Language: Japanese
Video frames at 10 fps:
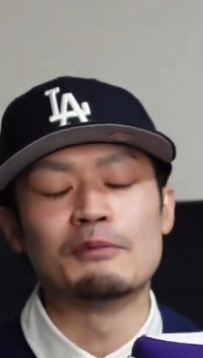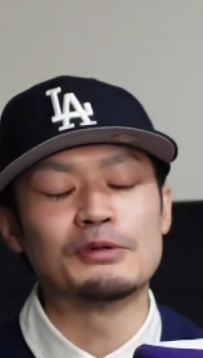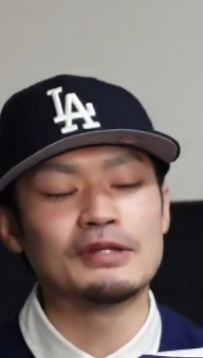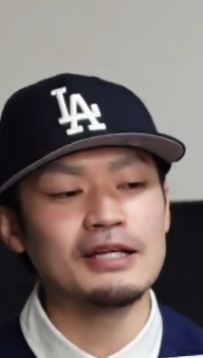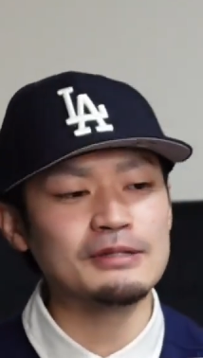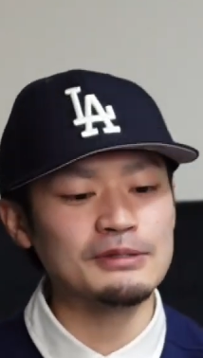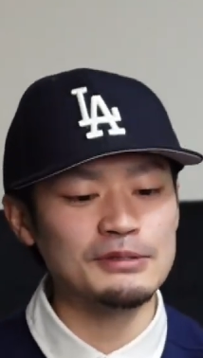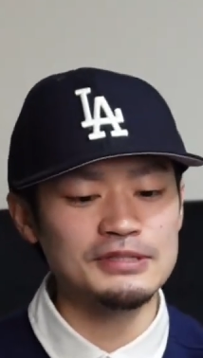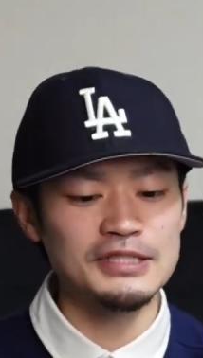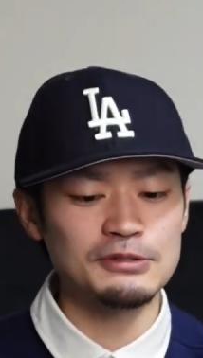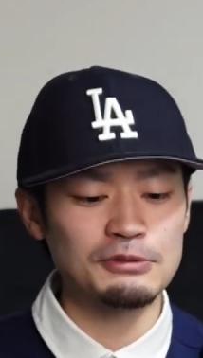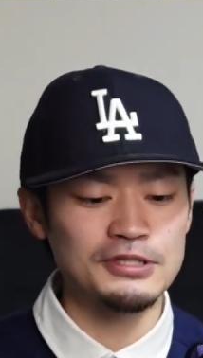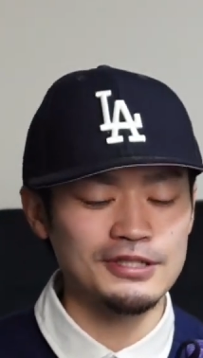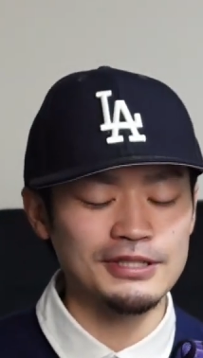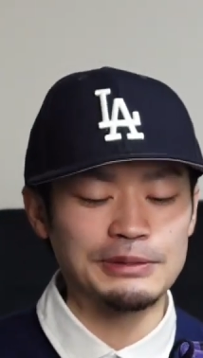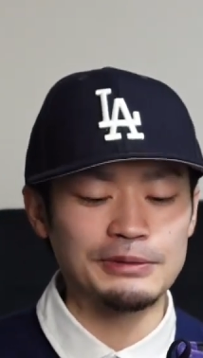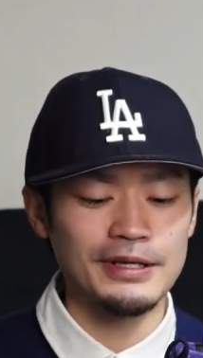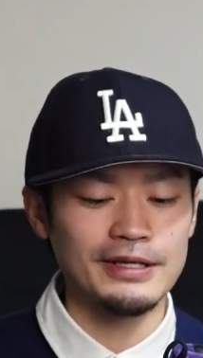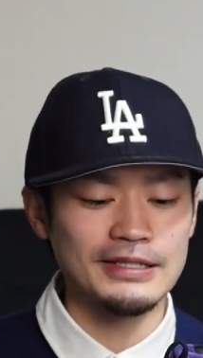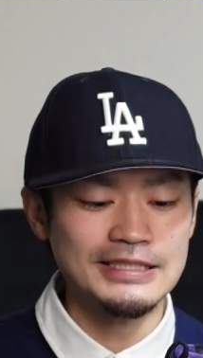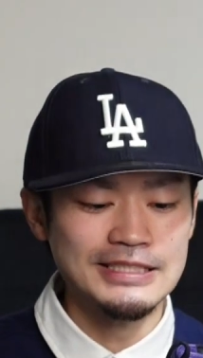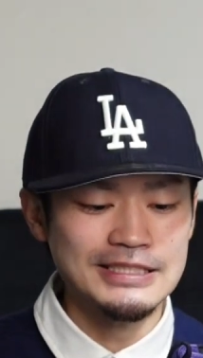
もうダントツでちょっと欲しかったので、